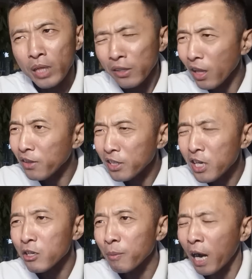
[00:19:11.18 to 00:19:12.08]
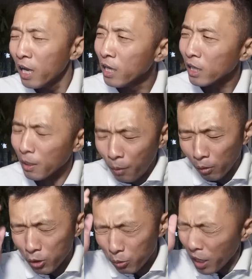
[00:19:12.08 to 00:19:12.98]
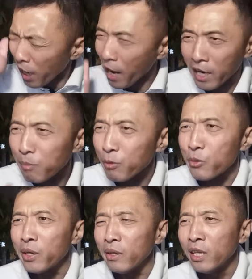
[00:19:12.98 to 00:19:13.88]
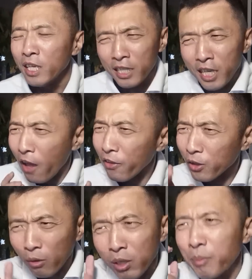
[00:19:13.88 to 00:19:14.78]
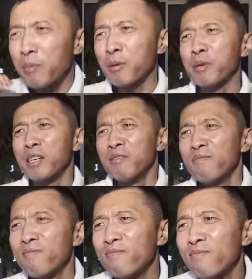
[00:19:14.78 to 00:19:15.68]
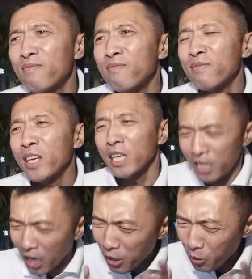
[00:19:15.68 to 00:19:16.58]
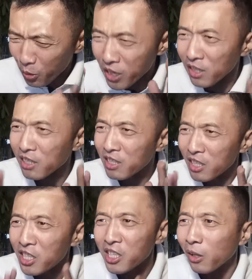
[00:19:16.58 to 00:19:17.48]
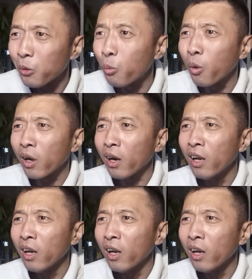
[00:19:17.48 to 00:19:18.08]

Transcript: 但在这时候吧，他跑的时候他还是不确认这案子到底破没破，也许是自己想多了。